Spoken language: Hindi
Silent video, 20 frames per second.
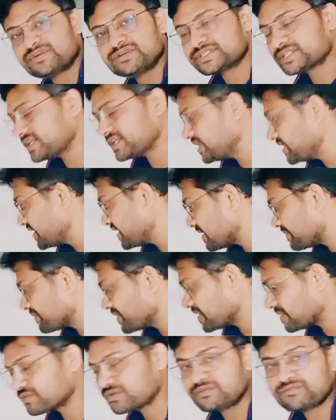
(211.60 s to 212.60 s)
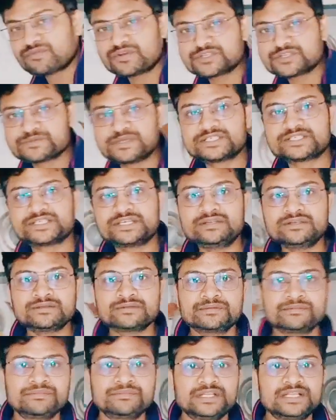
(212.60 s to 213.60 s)
बर्तन वॉश के लिए यहाँ पे आपको वॉश
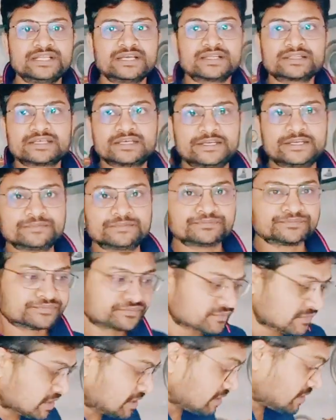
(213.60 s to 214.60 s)
बेसिन मिल जाता है